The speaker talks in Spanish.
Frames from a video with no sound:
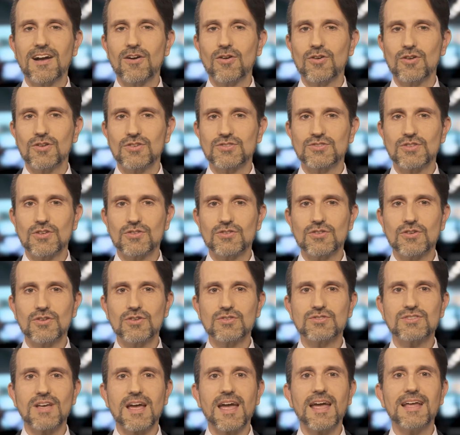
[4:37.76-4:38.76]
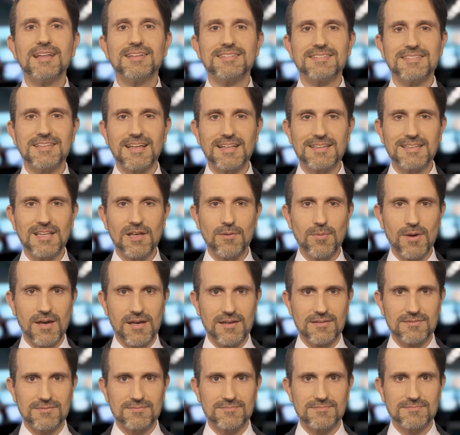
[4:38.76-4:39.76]
con nosotros en
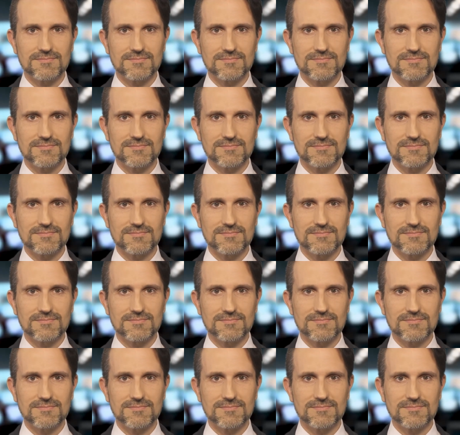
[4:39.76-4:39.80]
DTV.